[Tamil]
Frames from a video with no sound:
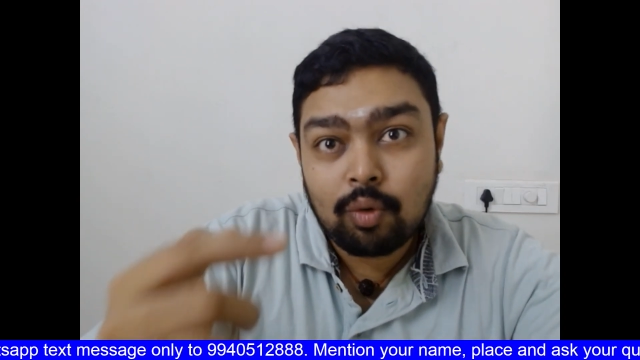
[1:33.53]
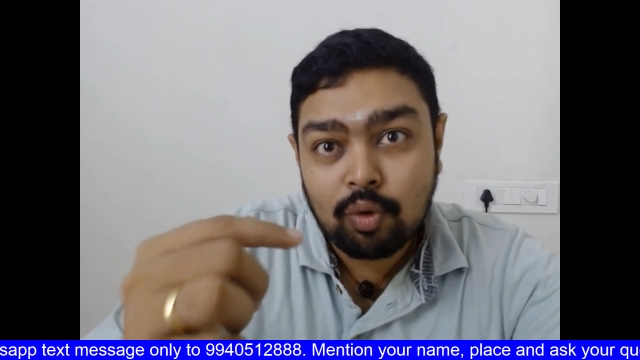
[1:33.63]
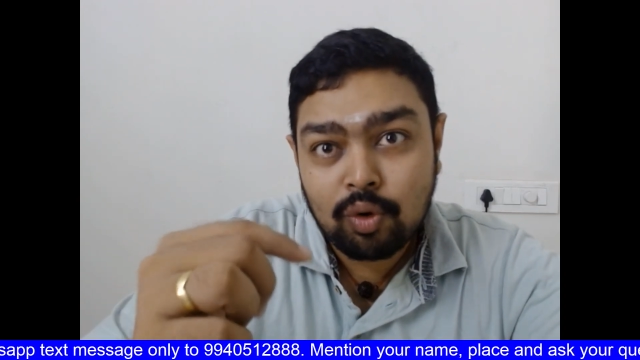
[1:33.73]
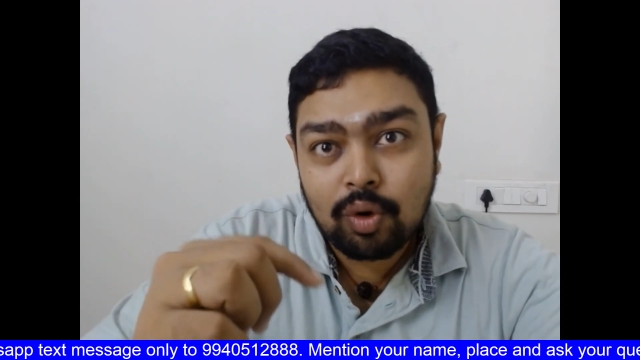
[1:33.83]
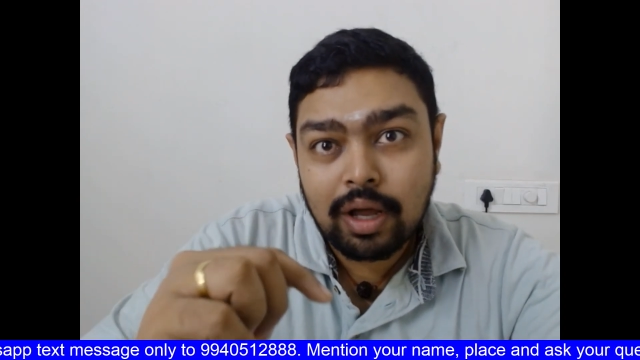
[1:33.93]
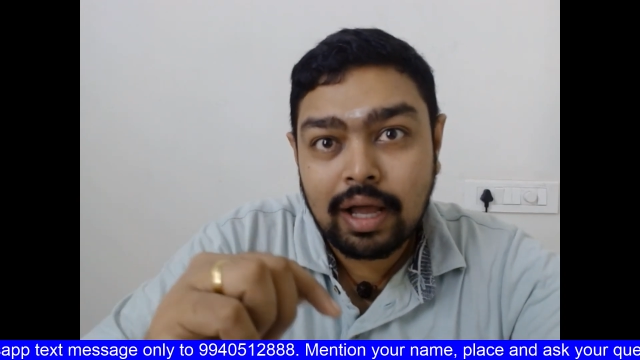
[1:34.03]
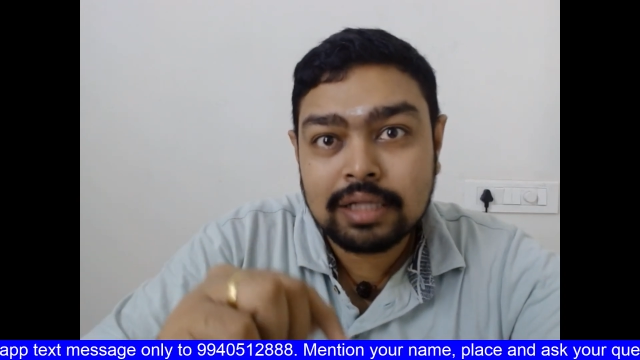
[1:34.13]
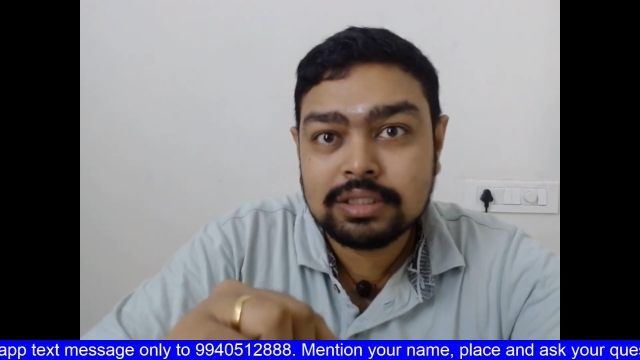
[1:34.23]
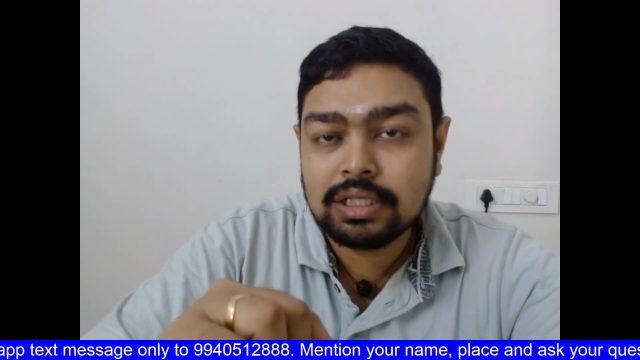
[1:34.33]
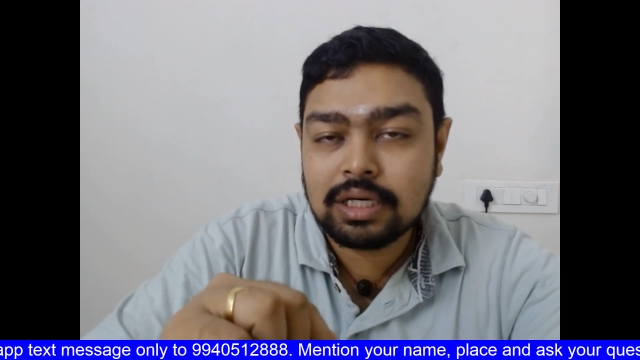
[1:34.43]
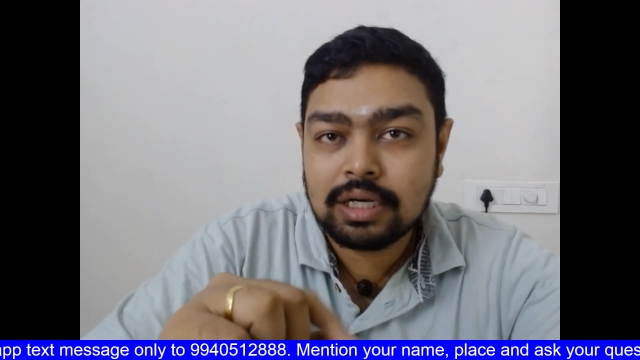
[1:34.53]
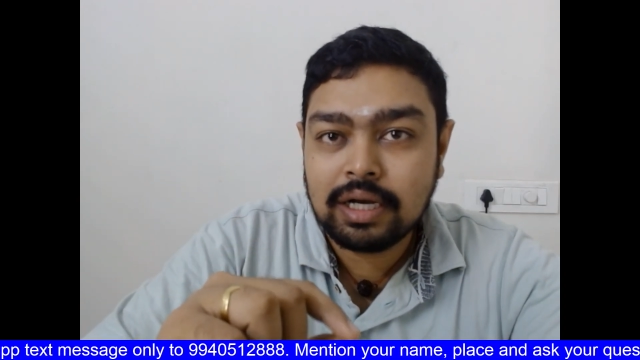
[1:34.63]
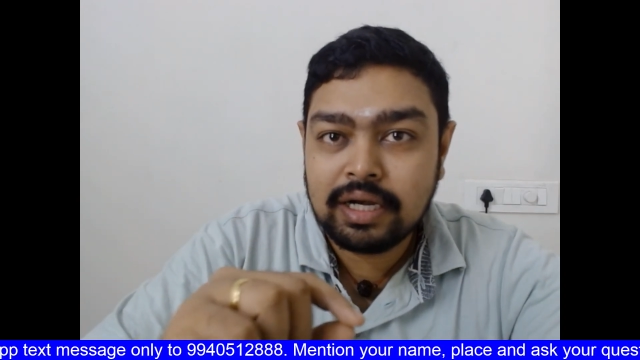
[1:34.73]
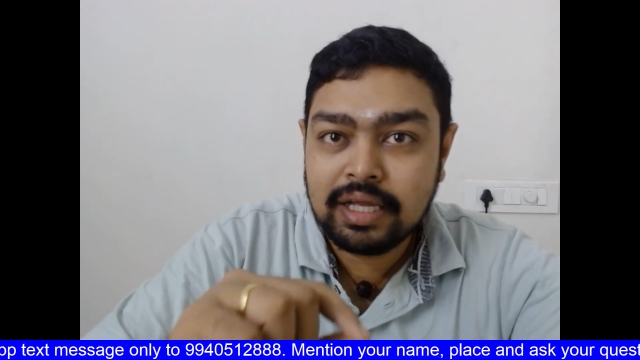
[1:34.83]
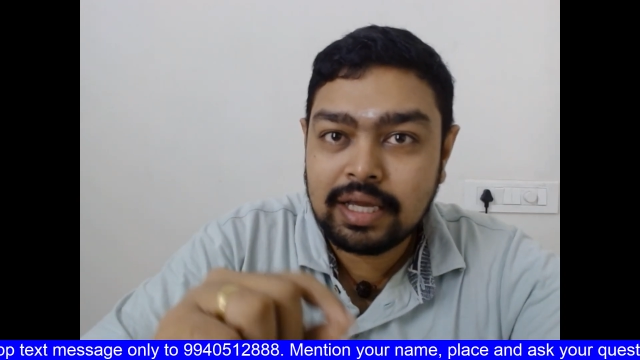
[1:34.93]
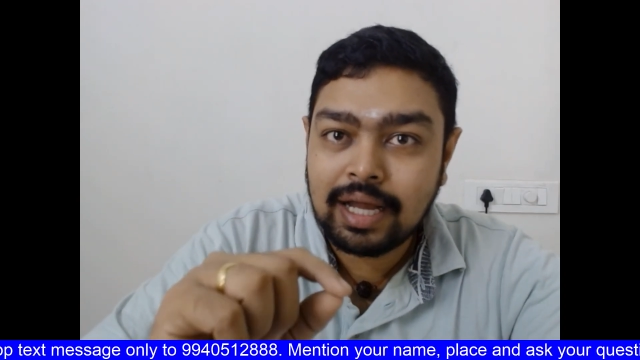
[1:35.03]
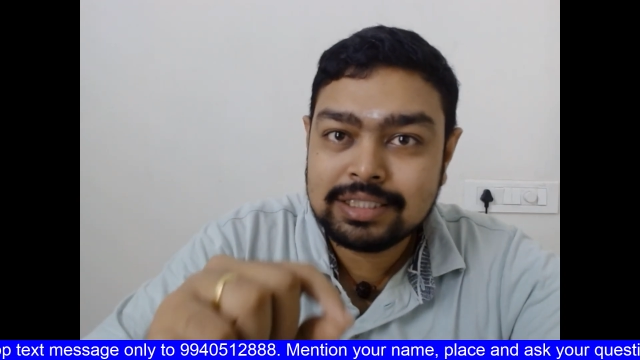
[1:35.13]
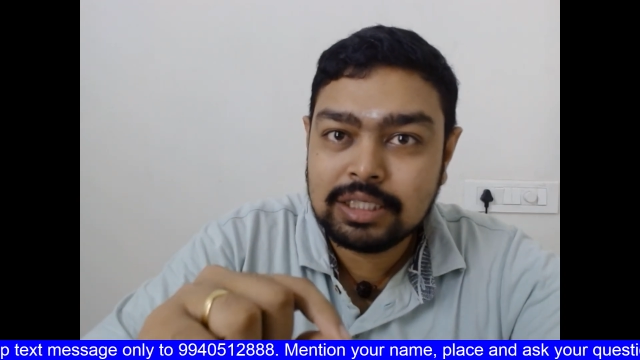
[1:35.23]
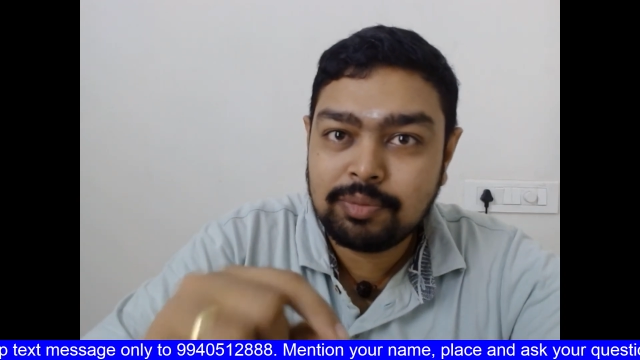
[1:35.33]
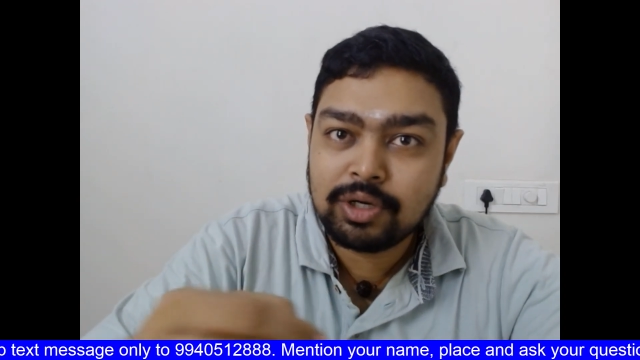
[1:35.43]
உங்களோட ஆன்சர் இருக்குல்ல நீங்கள்
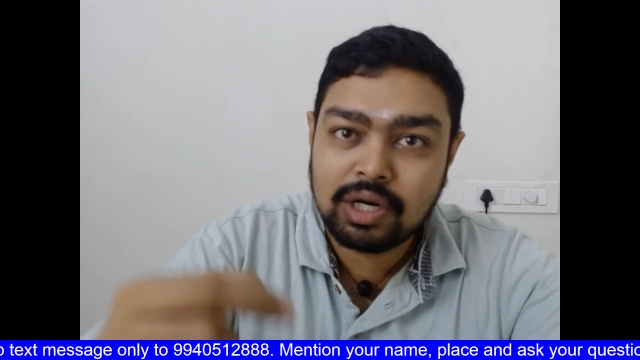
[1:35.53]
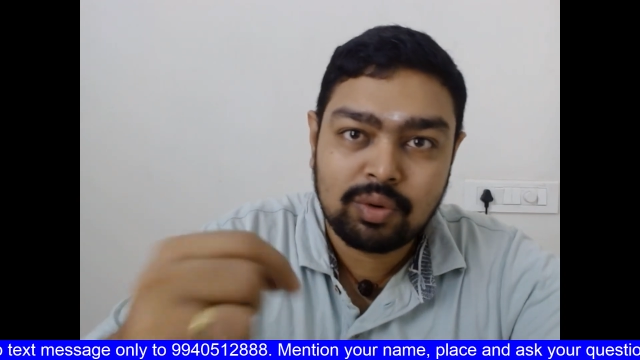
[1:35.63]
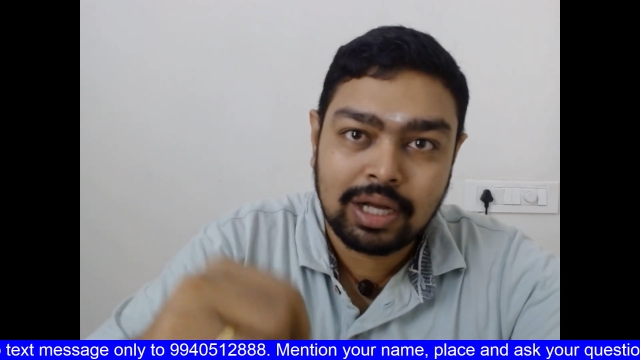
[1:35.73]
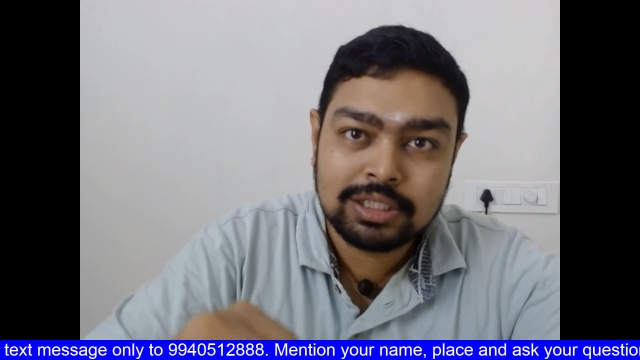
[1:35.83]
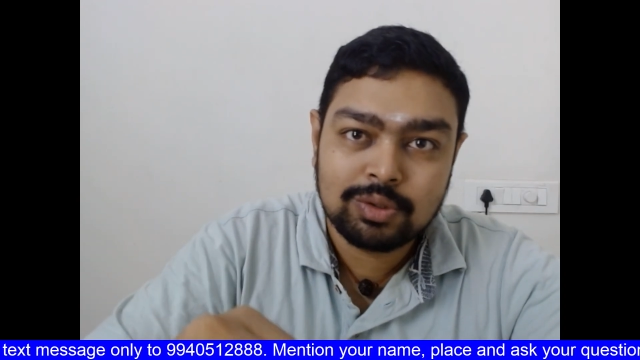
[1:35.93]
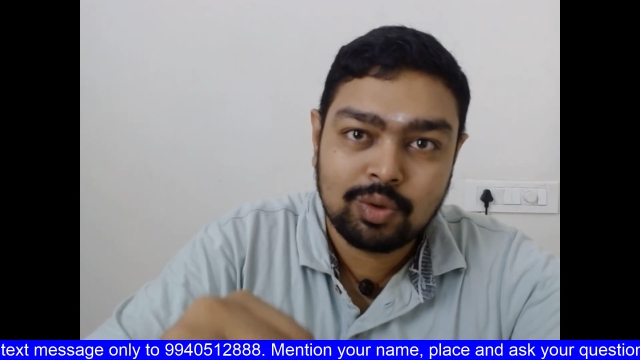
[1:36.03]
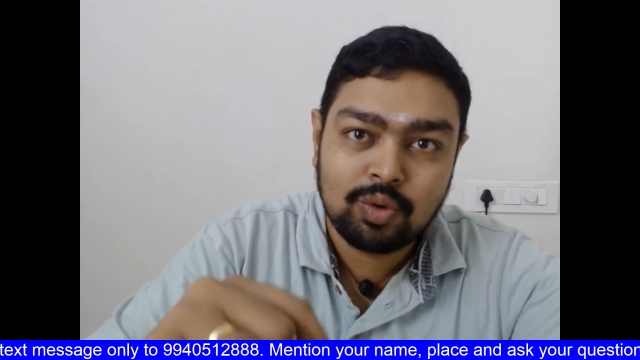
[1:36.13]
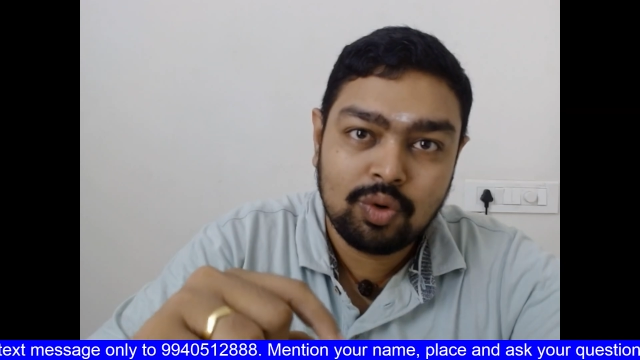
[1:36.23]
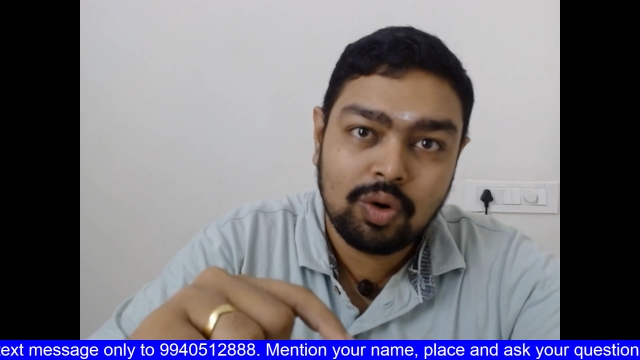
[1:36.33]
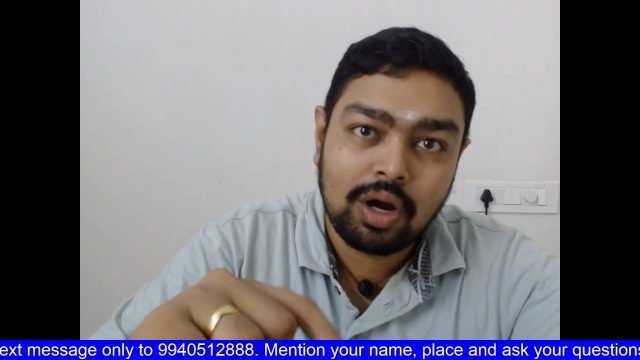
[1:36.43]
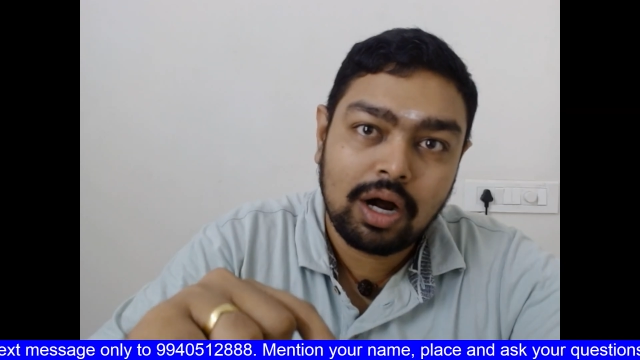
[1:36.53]
ஆன்சர் போட்டிங்கன்னா ஒரு ஆன்சர் வரும்